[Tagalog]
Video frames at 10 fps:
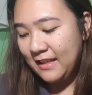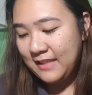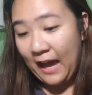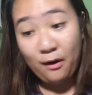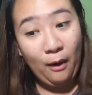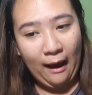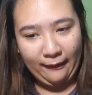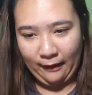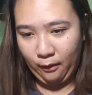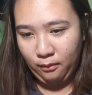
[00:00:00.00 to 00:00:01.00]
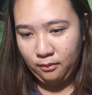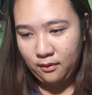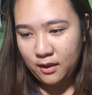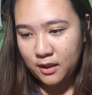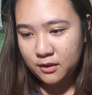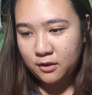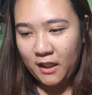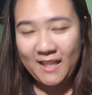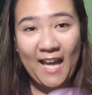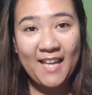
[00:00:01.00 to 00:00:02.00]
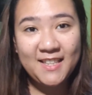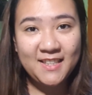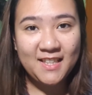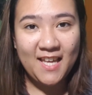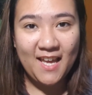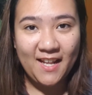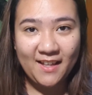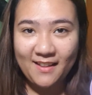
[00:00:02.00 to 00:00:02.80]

sa araw-araw. So, ayun. Hi, Tita Diana.